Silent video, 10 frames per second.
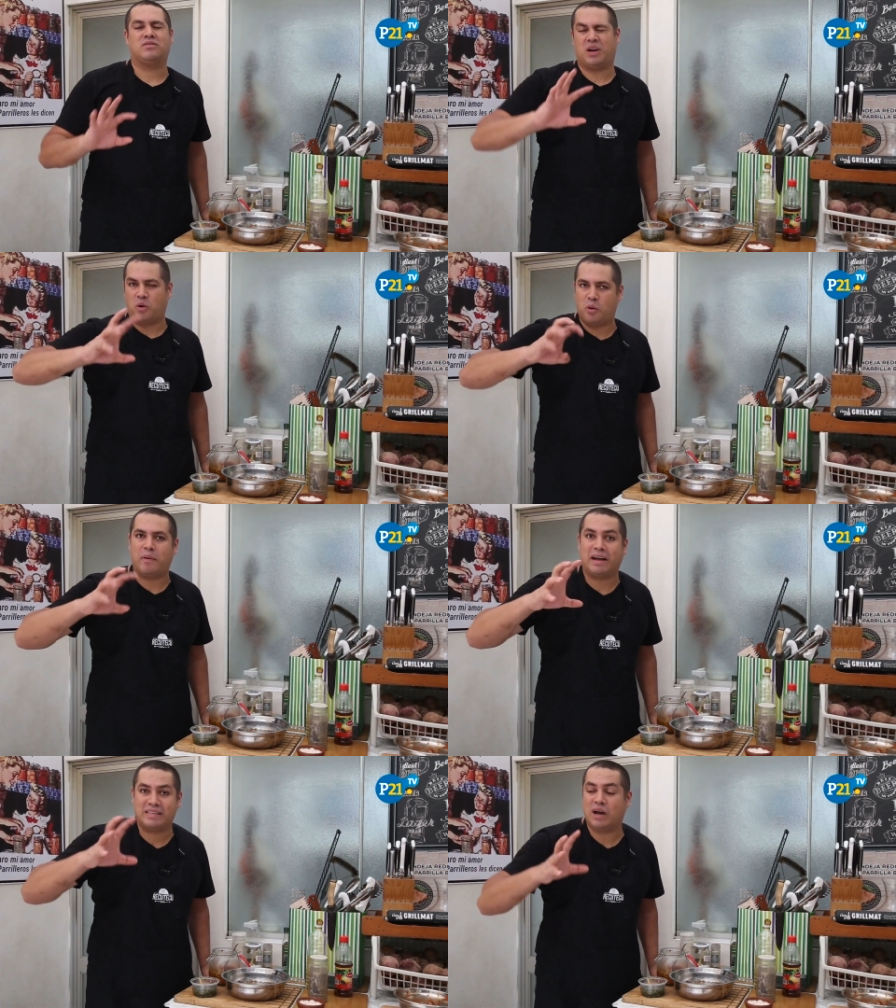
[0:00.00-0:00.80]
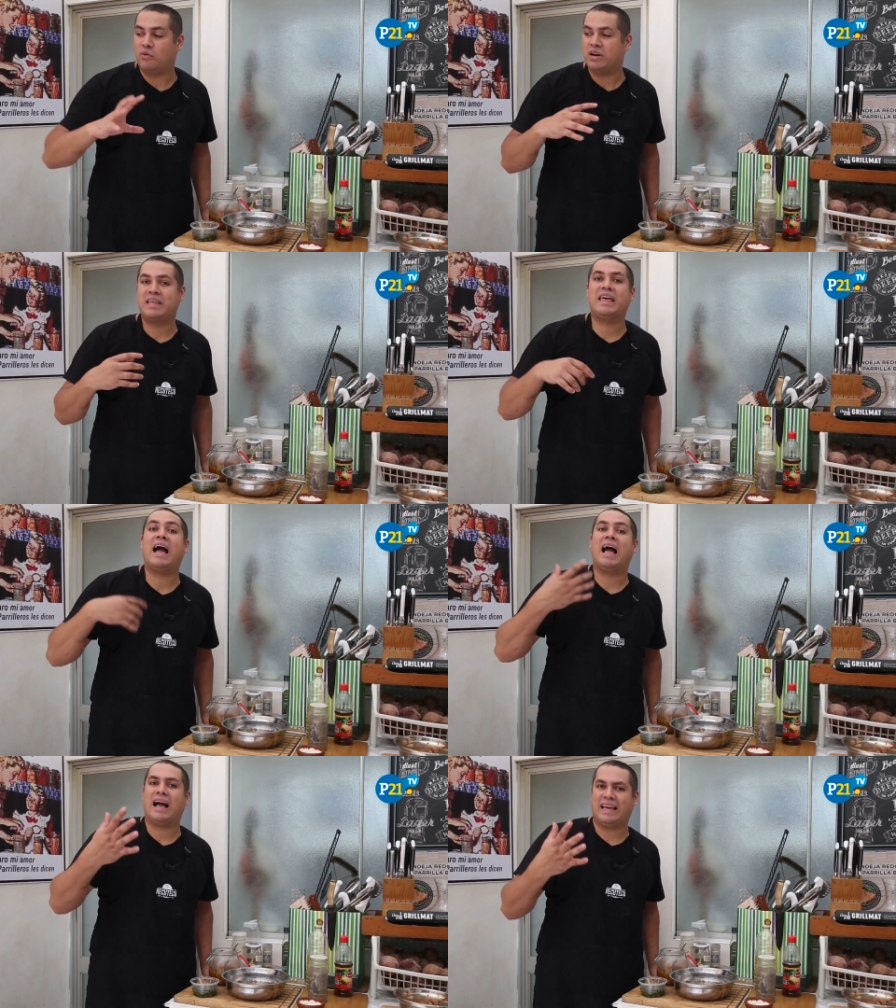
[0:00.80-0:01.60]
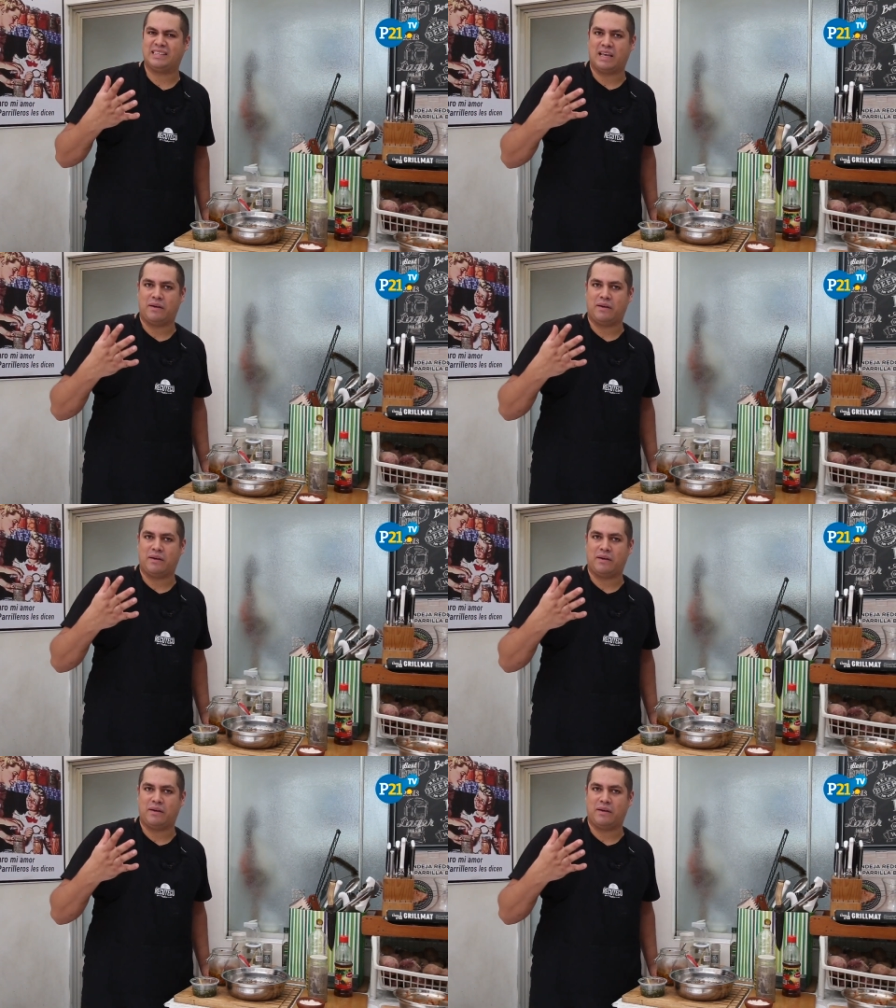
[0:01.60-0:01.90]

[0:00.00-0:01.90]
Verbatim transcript: O sea, como para que se hagan una idea a qué